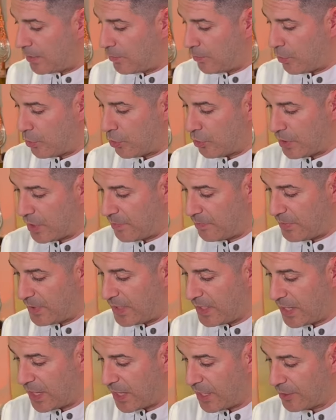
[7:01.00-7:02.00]
un poco de
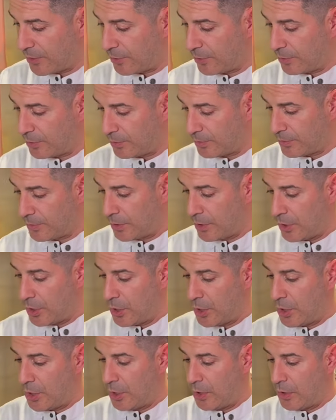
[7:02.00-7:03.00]
espinazo.
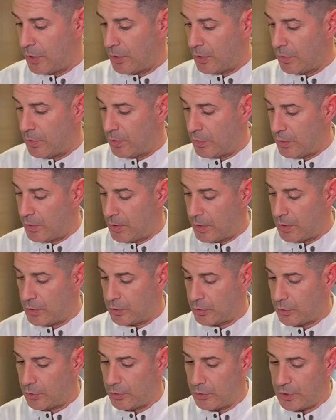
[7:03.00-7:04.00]

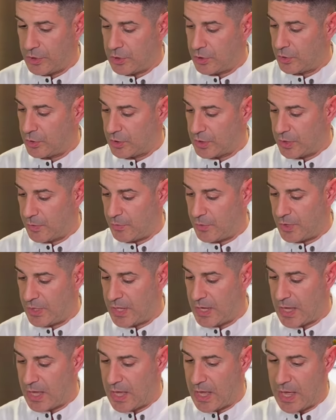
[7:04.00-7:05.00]
Todo eso se
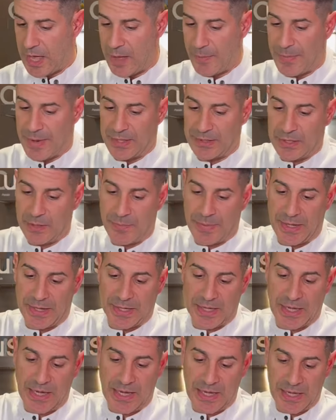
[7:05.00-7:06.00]
pone aparte para
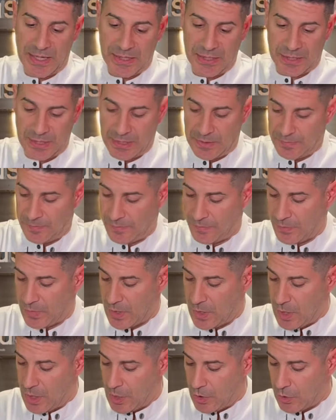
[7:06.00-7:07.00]
que la gente
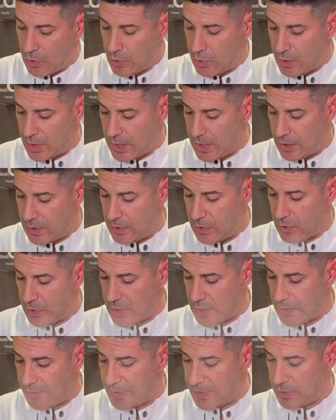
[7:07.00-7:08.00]
coja lo que
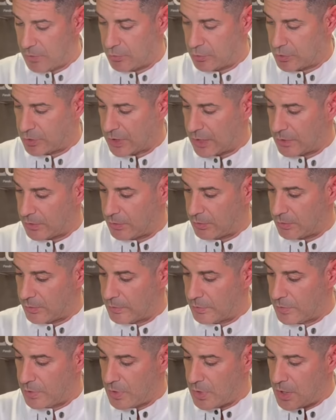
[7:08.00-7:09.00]
le vaya gustando.
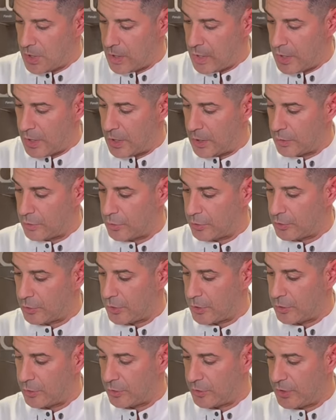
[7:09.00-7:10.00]
El trozo
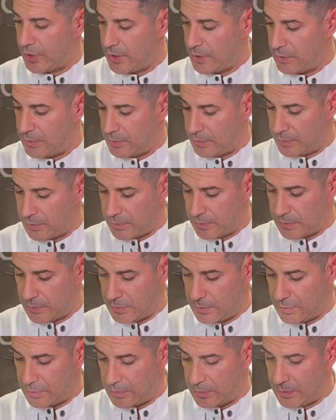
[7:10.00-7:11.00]
de tocino,
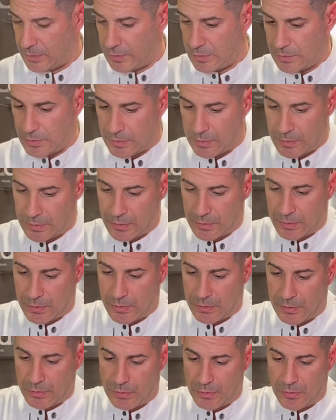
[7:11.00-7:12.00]

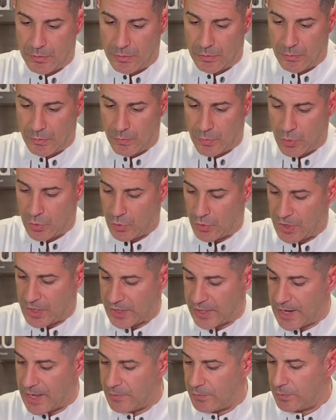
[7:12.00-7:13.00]
un poco de
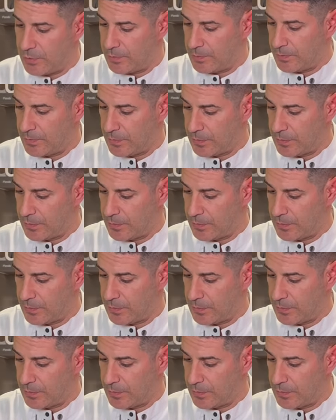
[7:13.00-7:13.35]
rabo,